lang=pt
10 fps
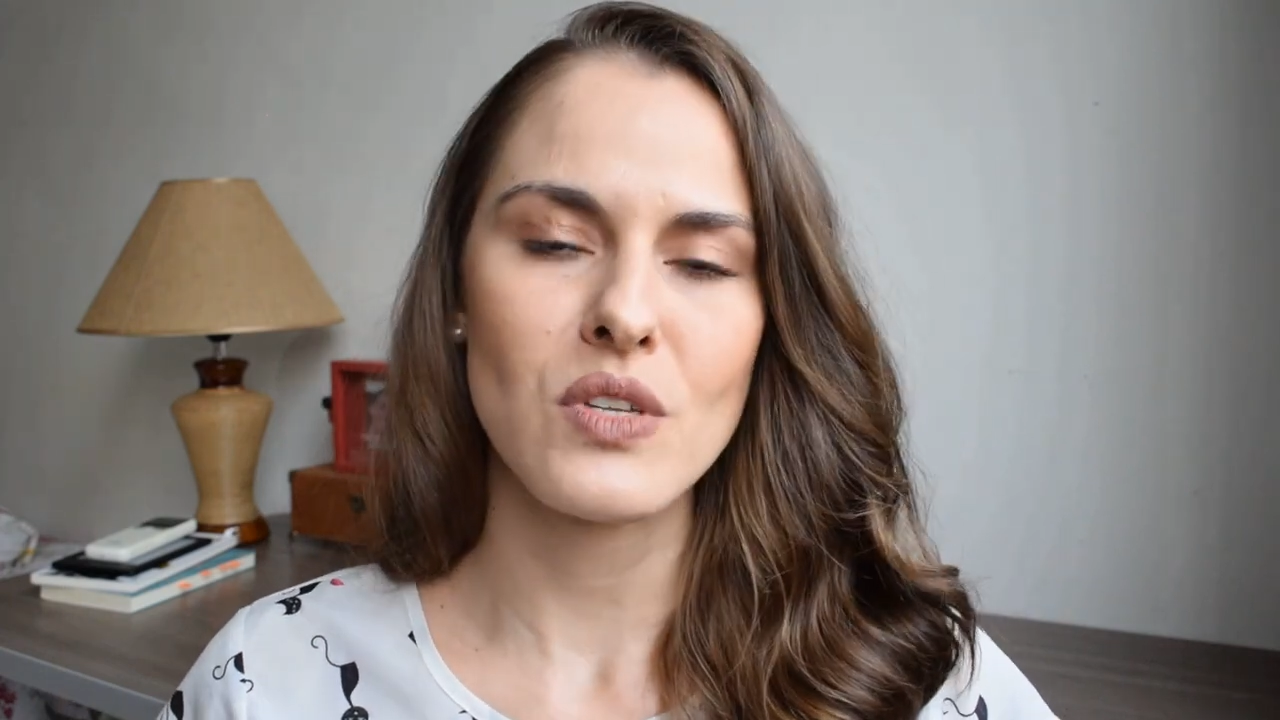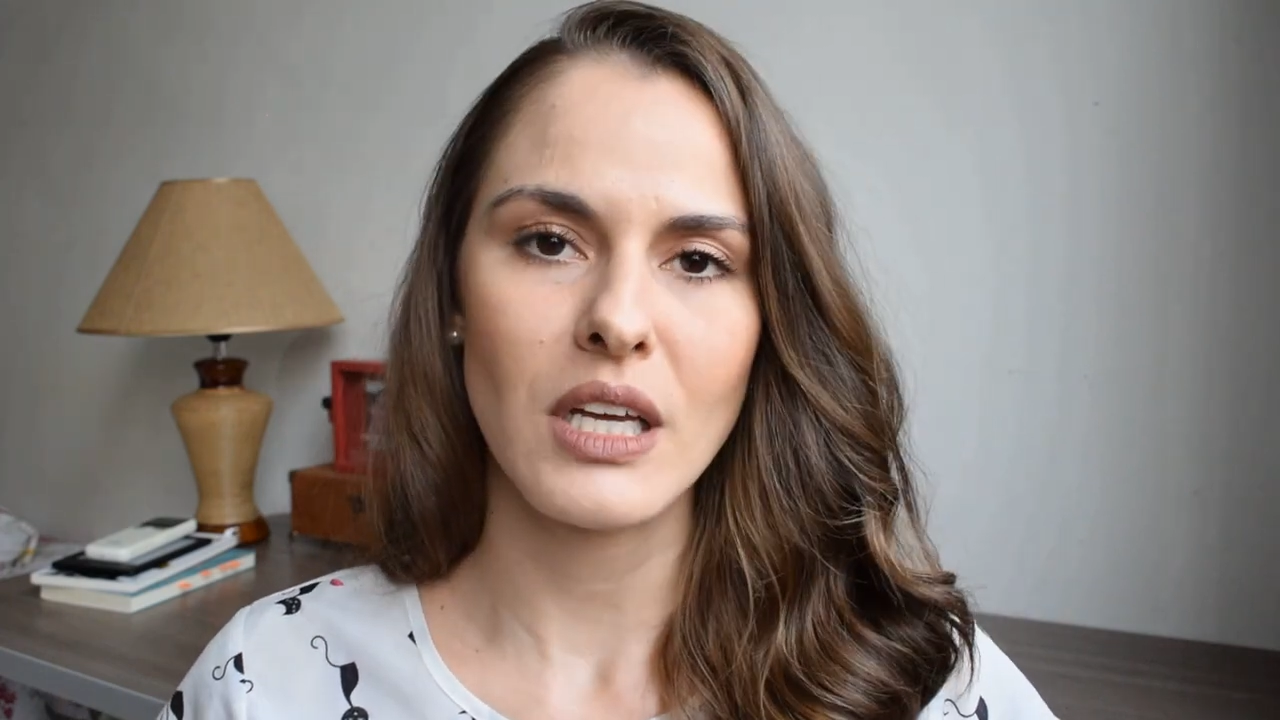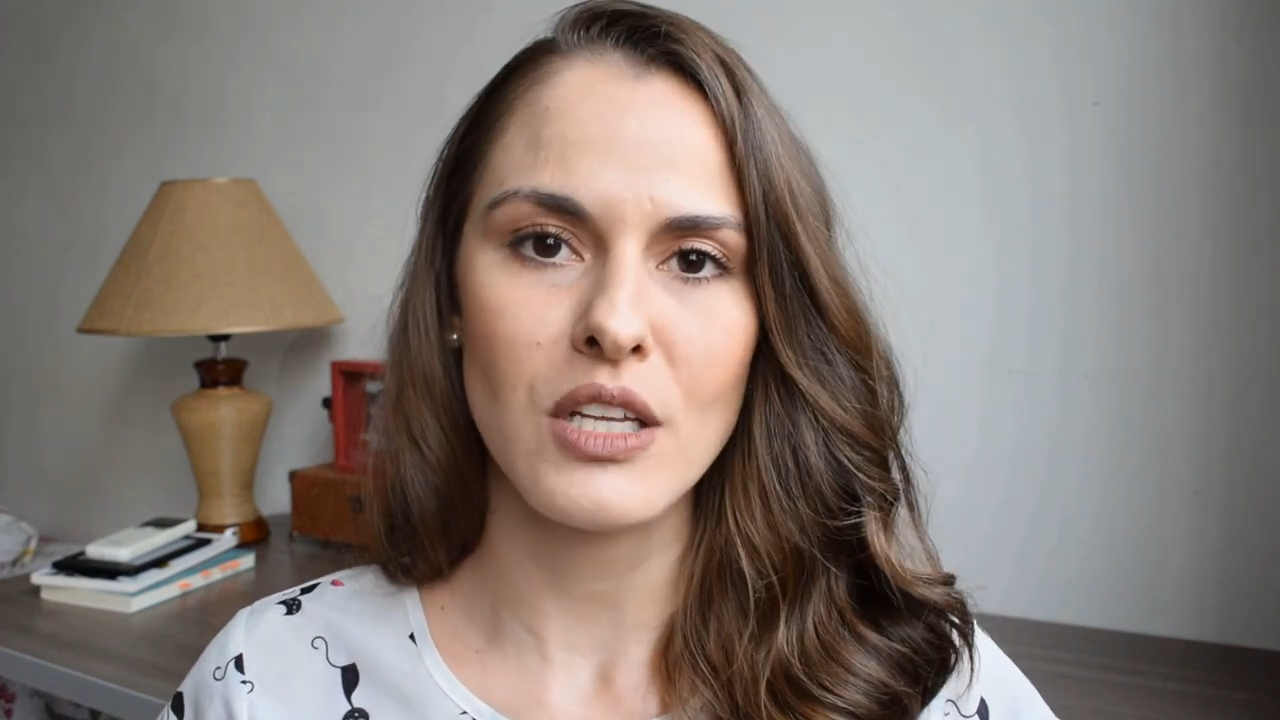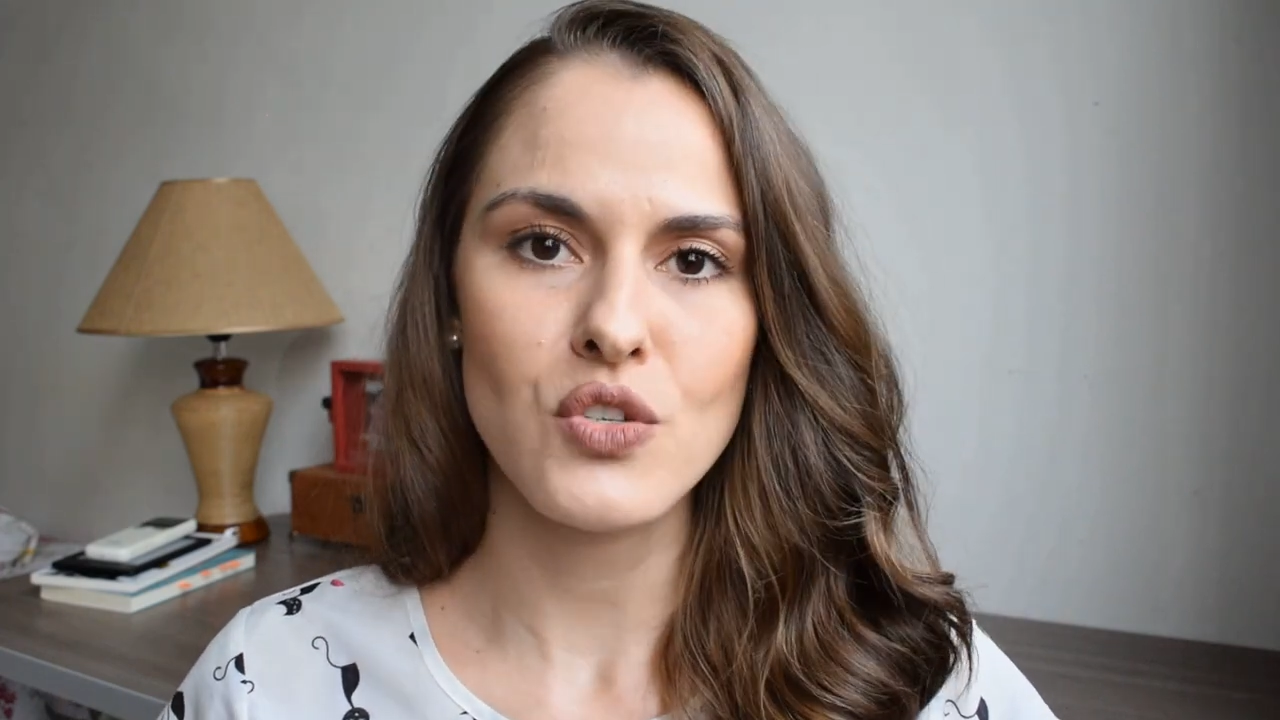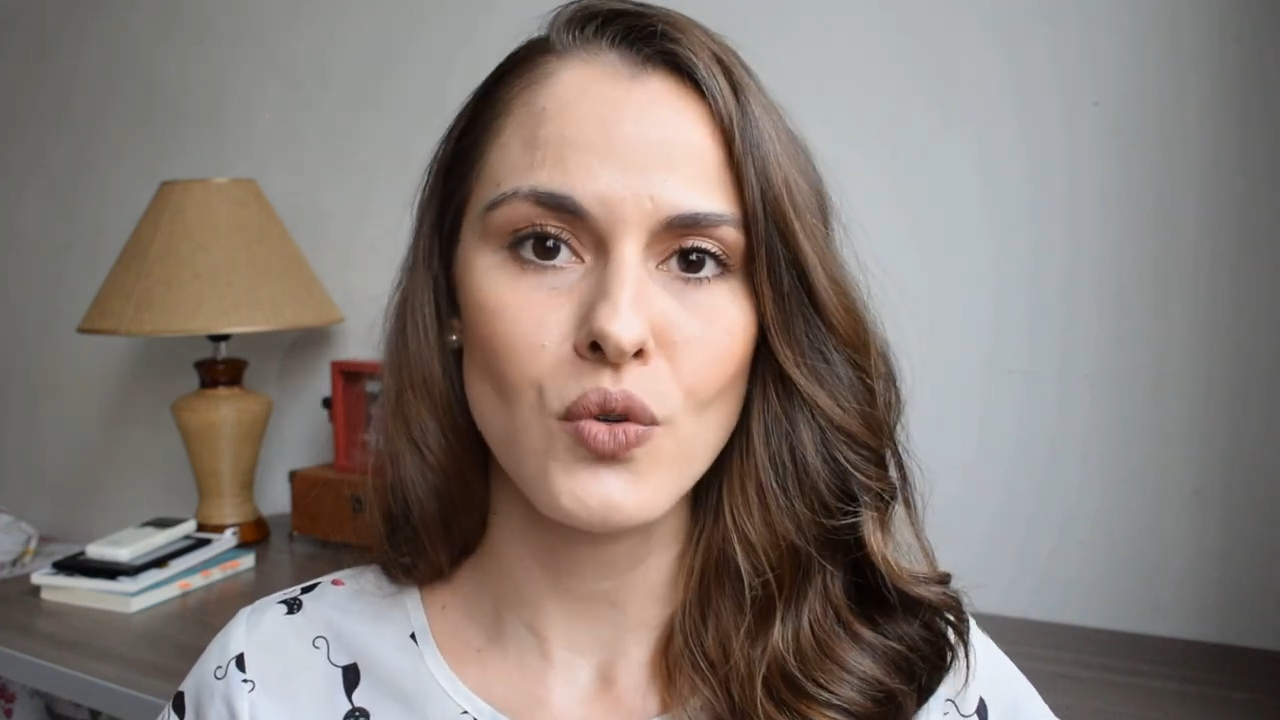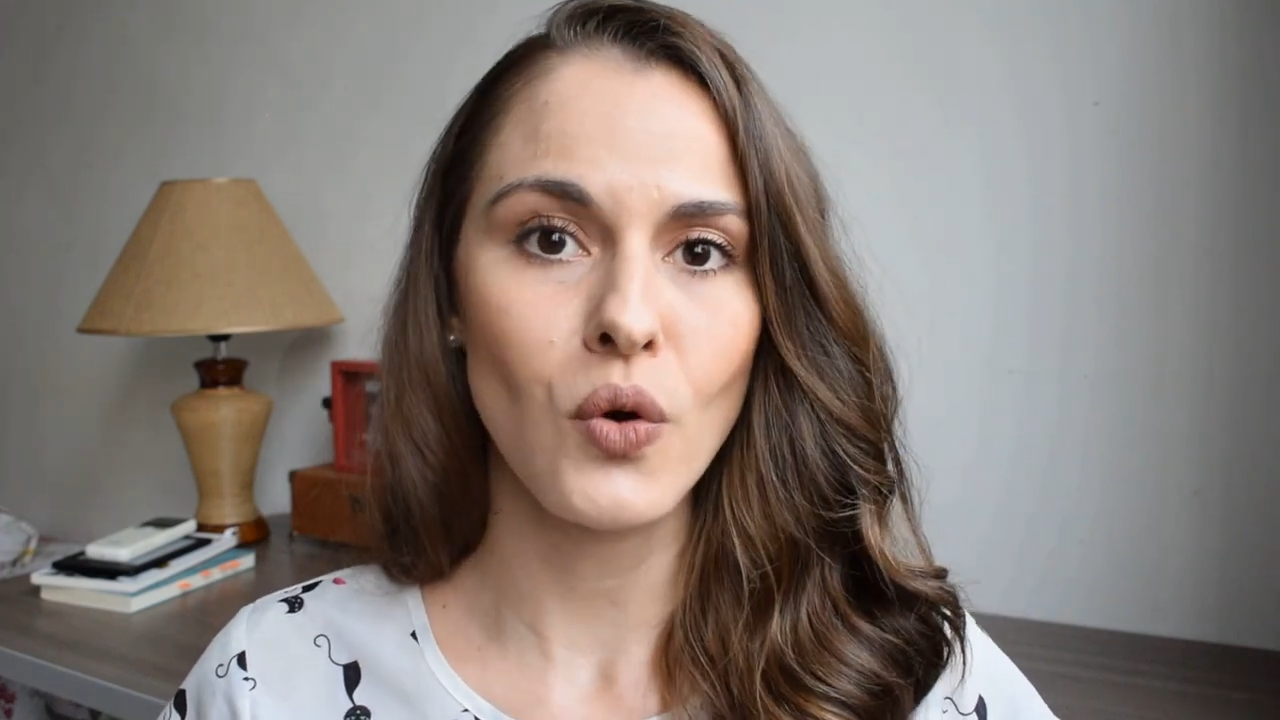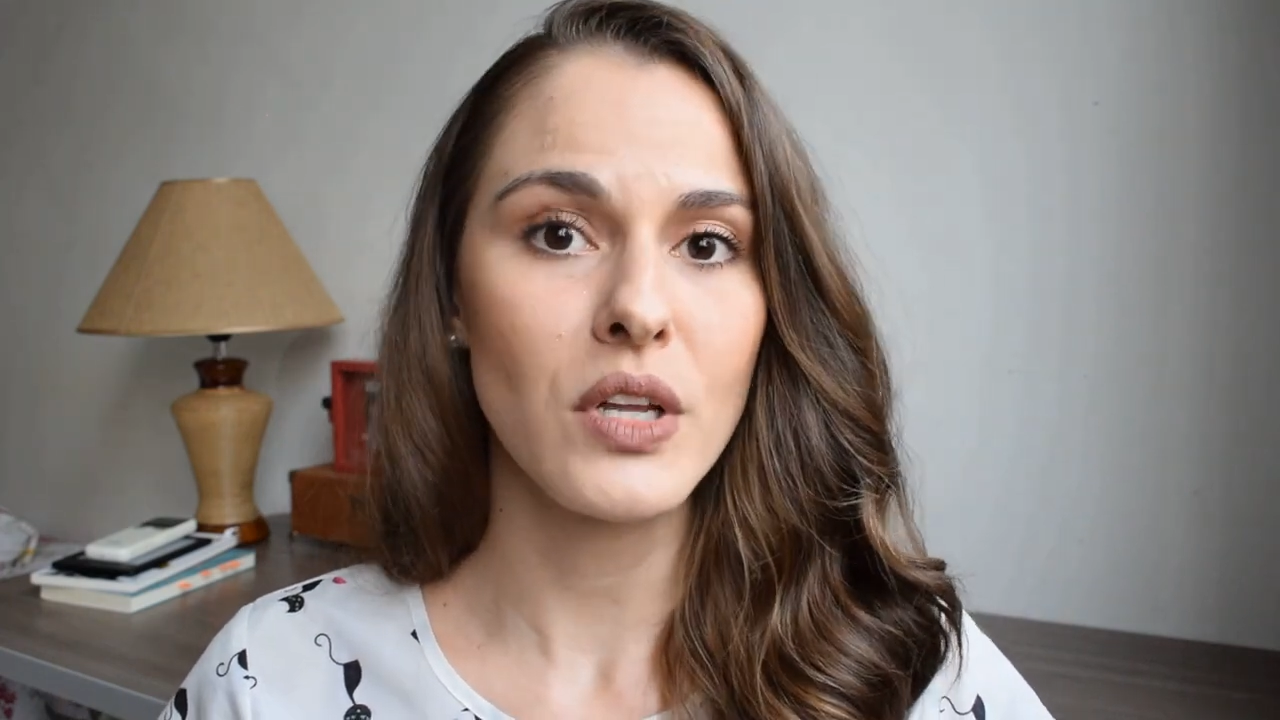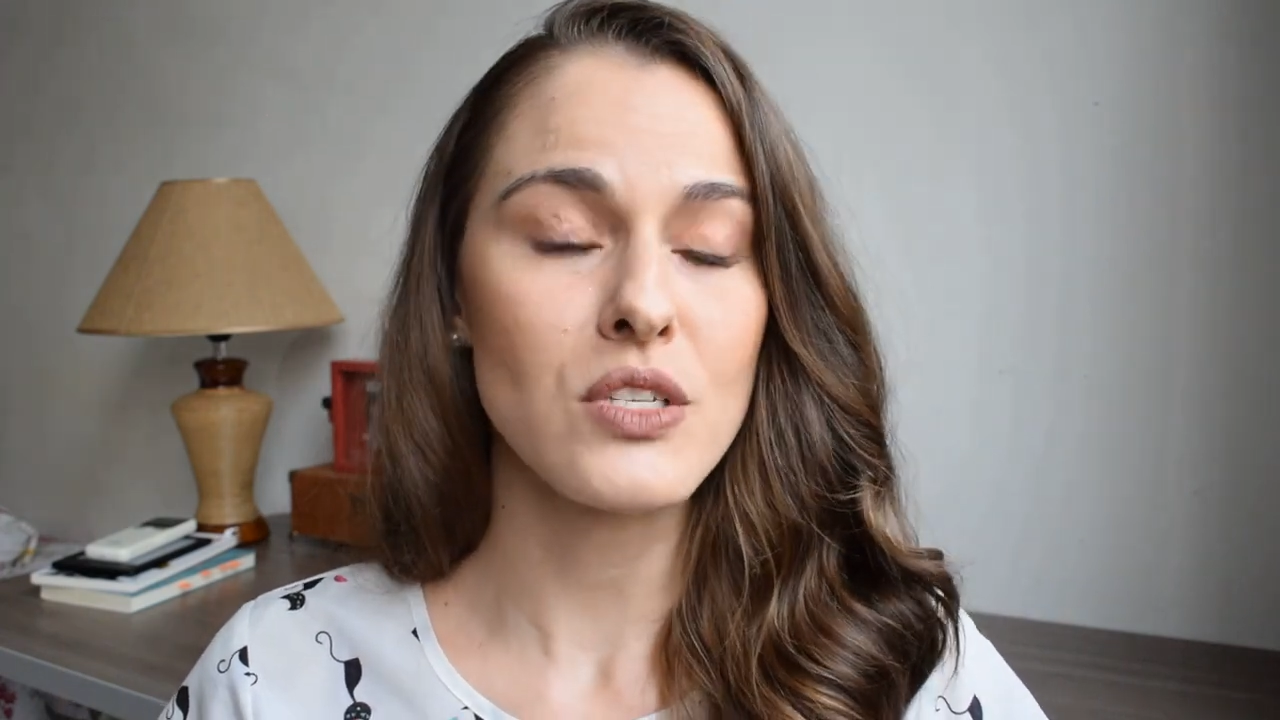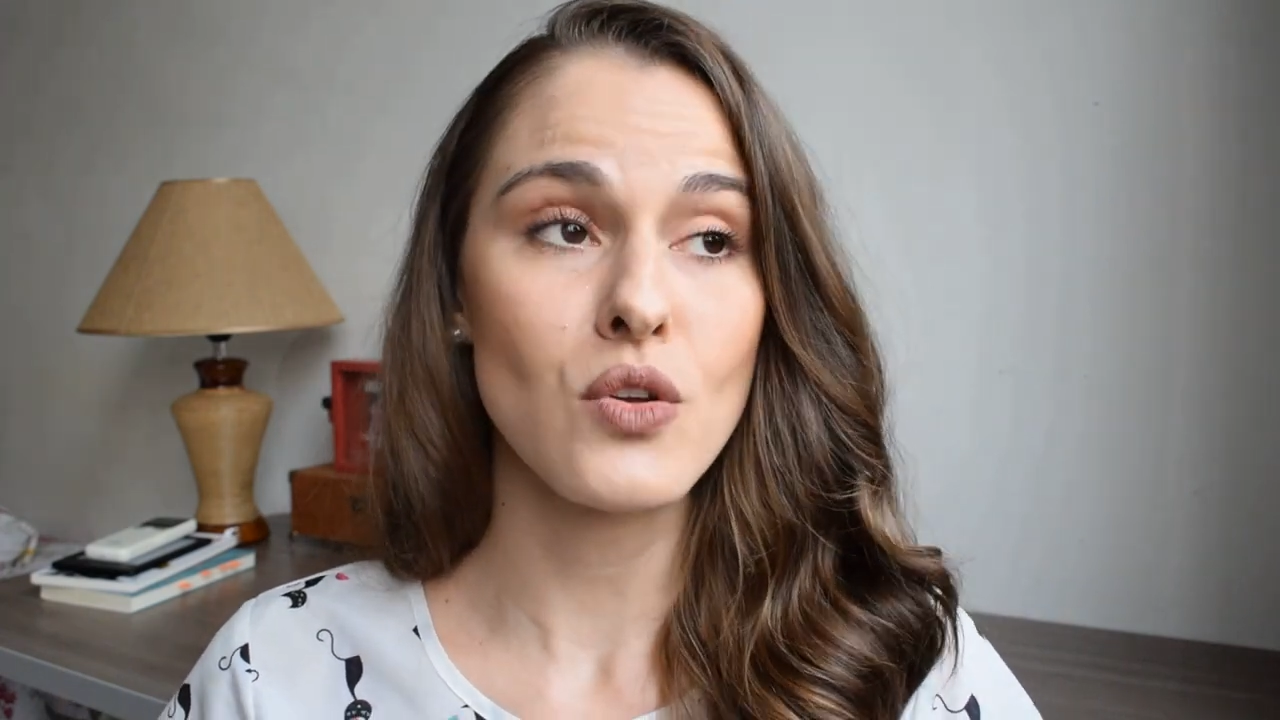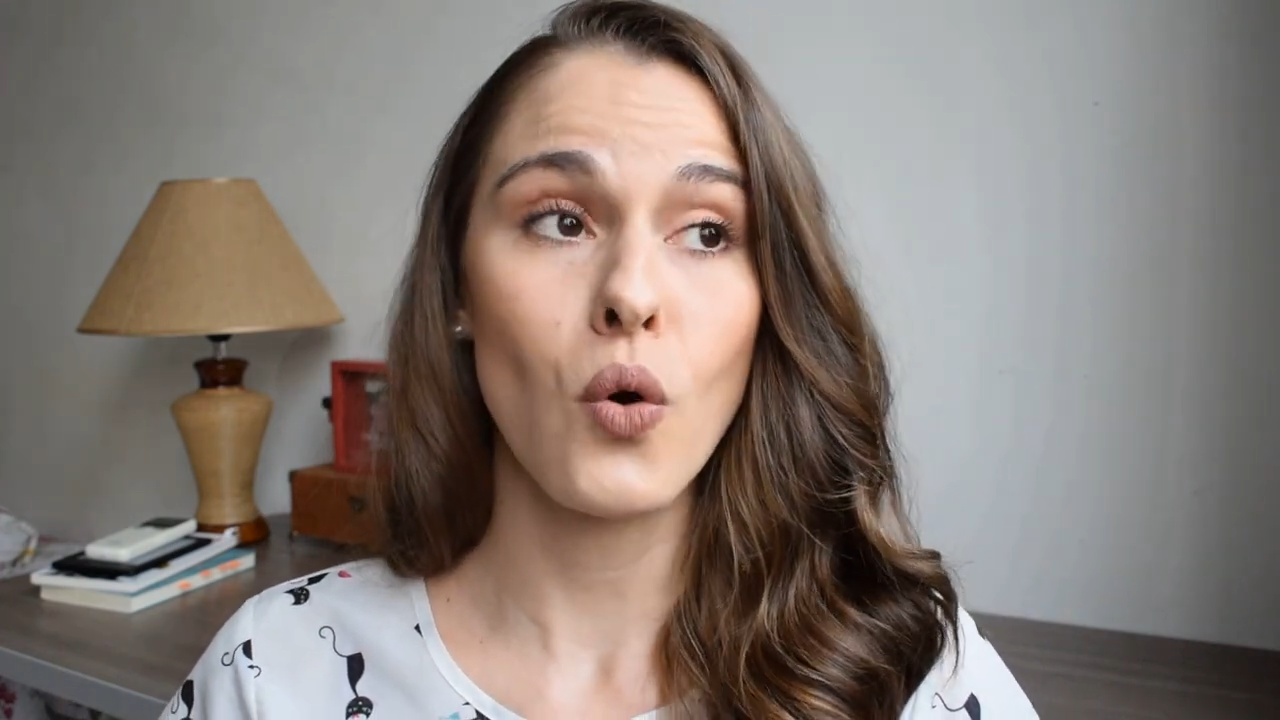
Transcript: agressores,